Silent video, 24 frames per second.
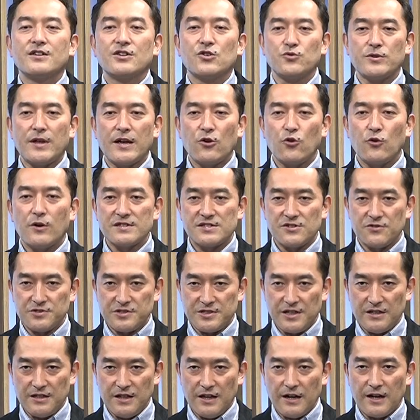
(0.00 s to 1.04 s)
去年5月の時
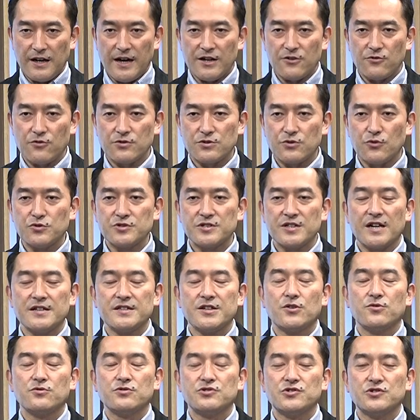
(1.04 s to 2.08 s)
点で外国投資家に
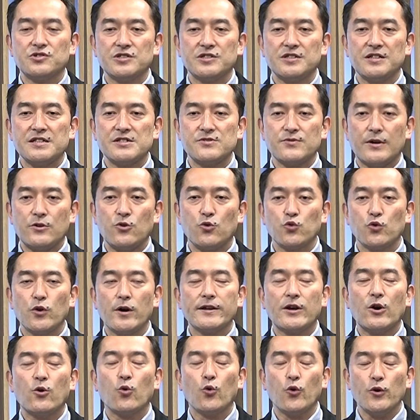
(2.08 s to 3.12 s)
よる出資率は6
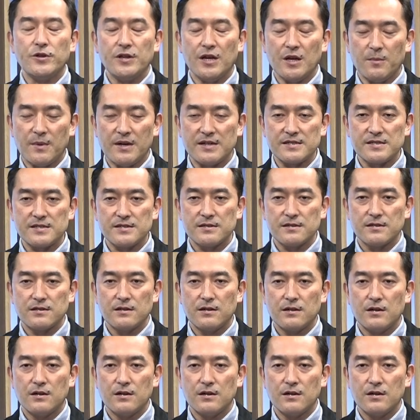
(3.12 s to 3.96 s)
割を超えています